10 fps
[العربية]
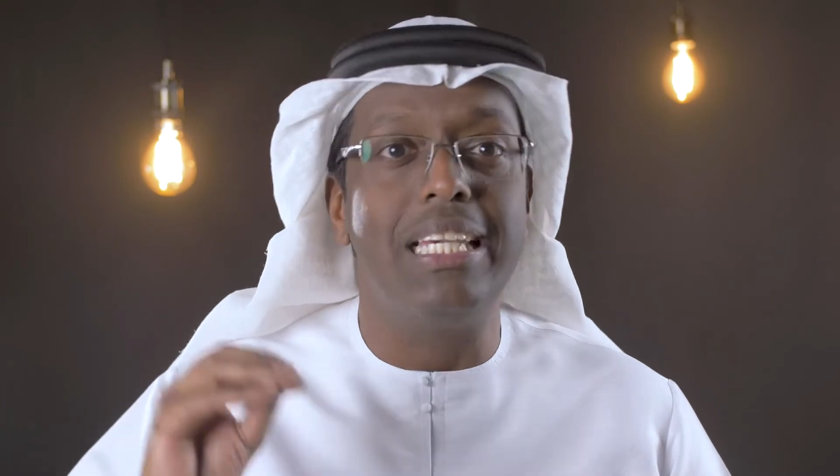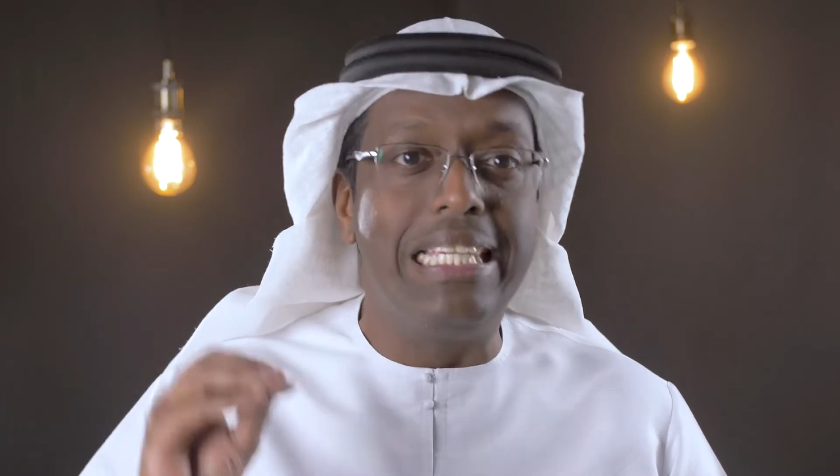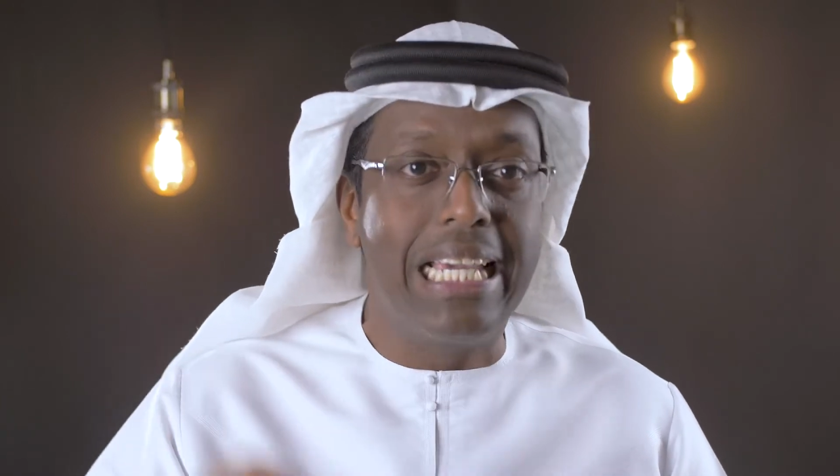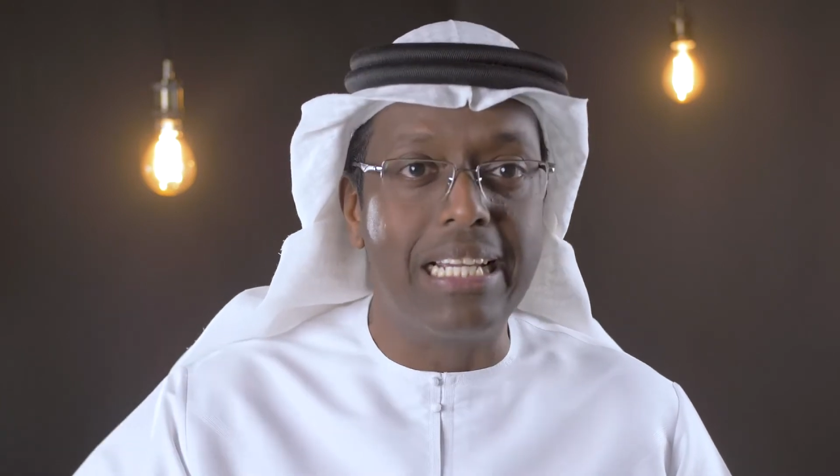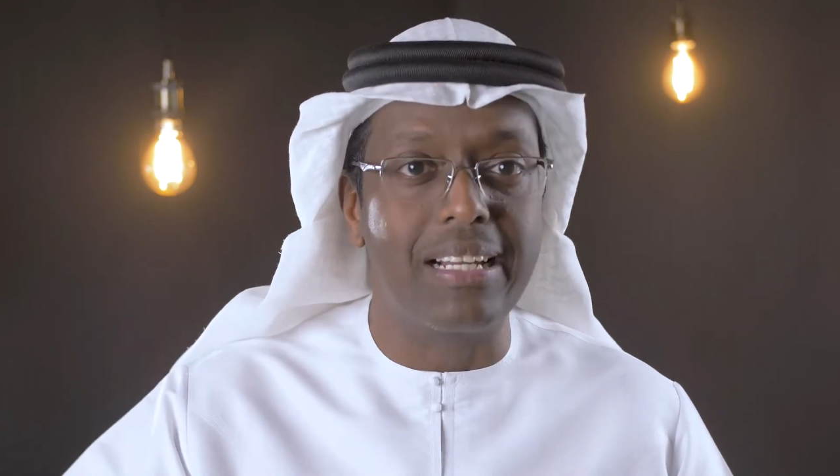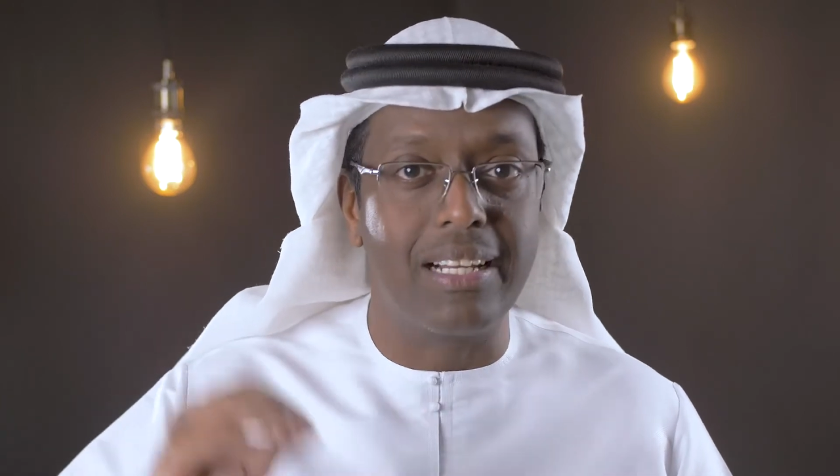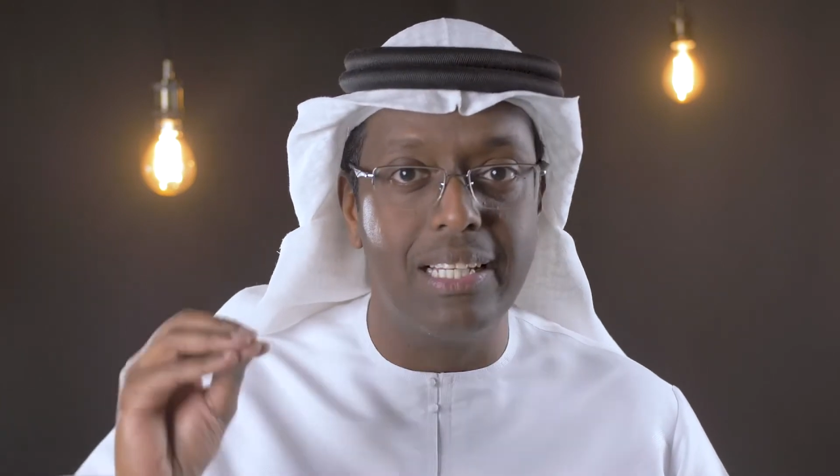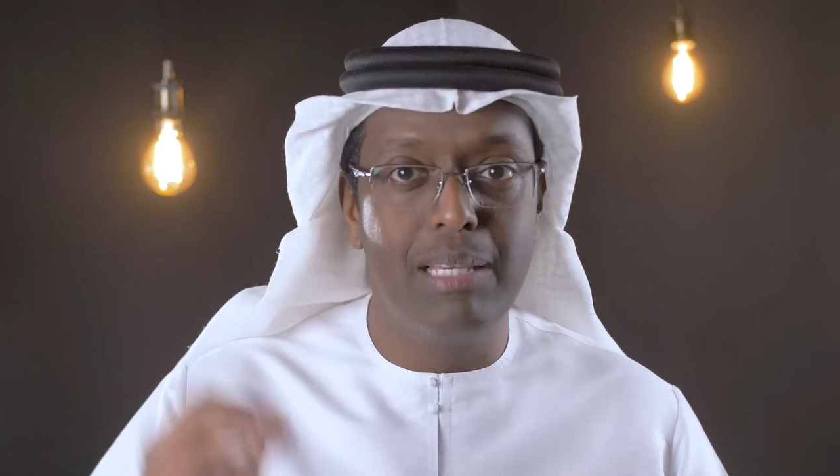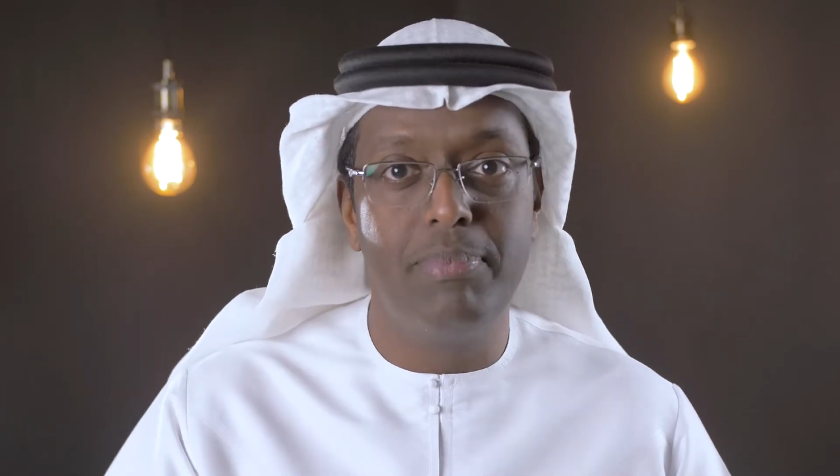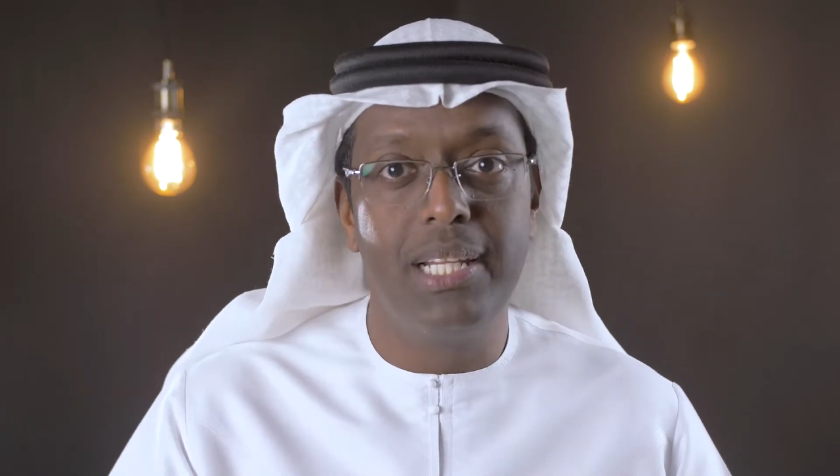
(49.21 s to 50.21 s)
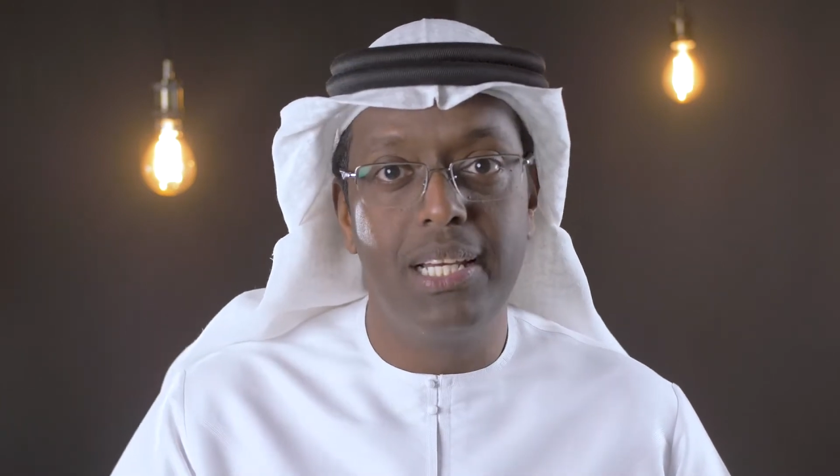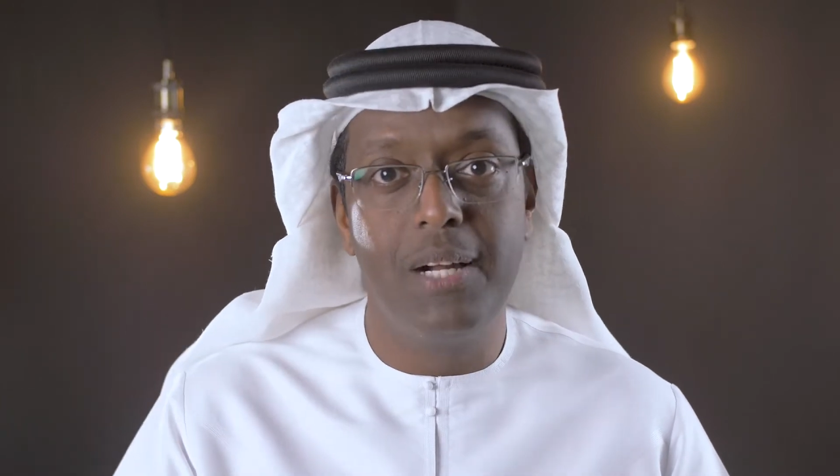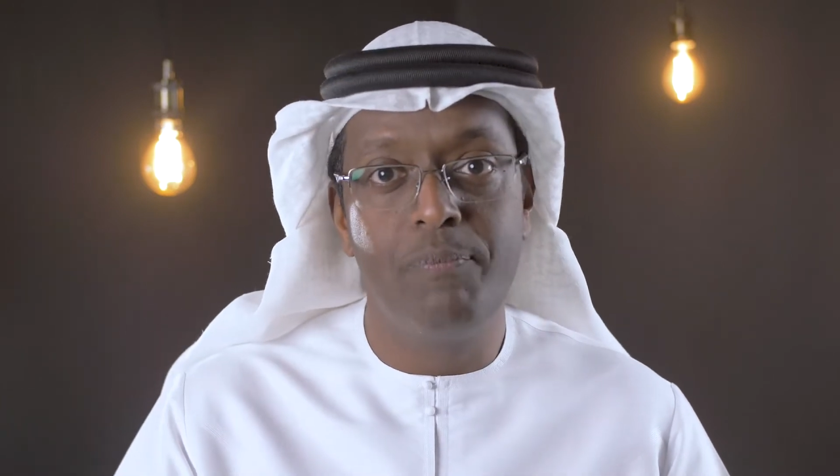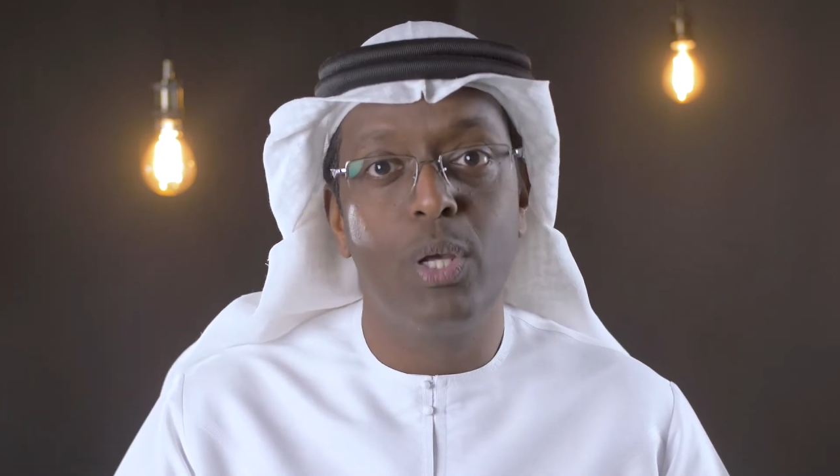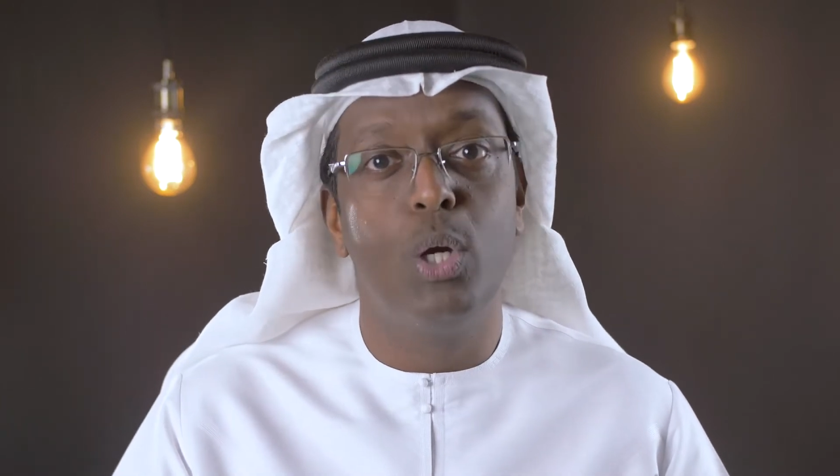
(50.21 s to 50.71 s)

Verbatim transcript: يكره ابنها